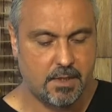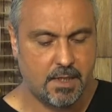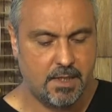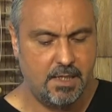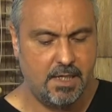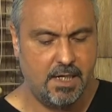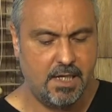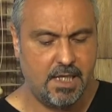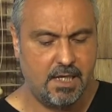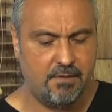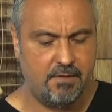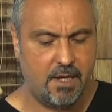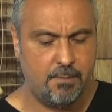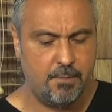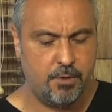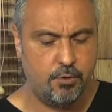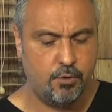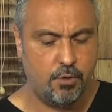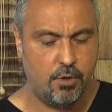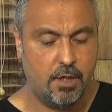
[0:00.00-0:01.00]
Yine devam
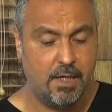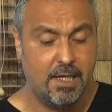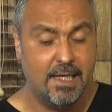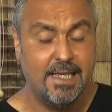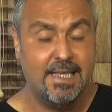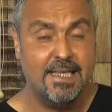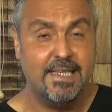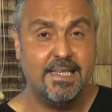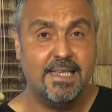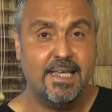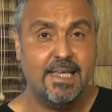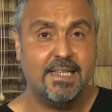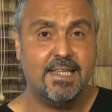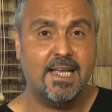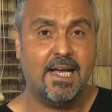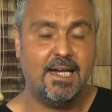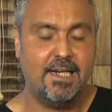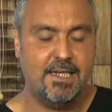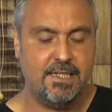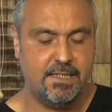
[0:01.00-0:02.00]
ediyor.
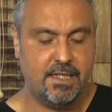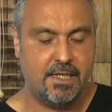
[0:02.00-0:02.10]
Yeterli